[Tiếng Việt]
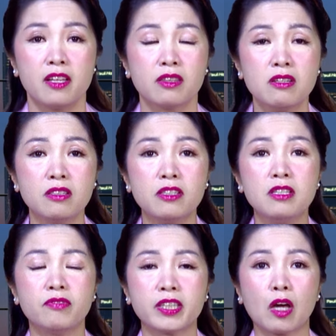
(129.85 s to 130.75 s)
tương
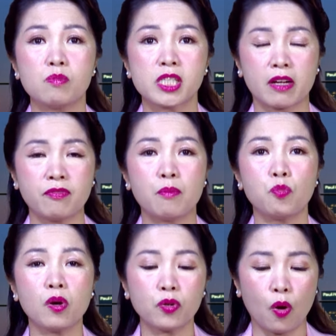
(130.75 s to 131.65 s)
đương với tổng sản phẩm
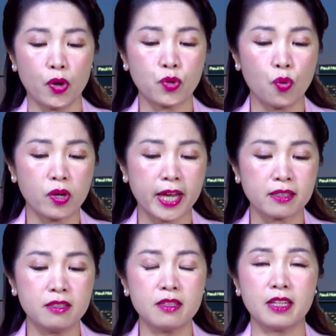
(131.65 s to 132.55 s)
quốc nội của các
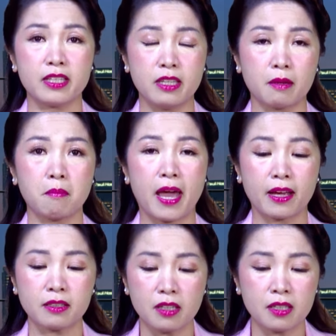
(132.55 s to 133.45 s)
nước là Nhật Bản,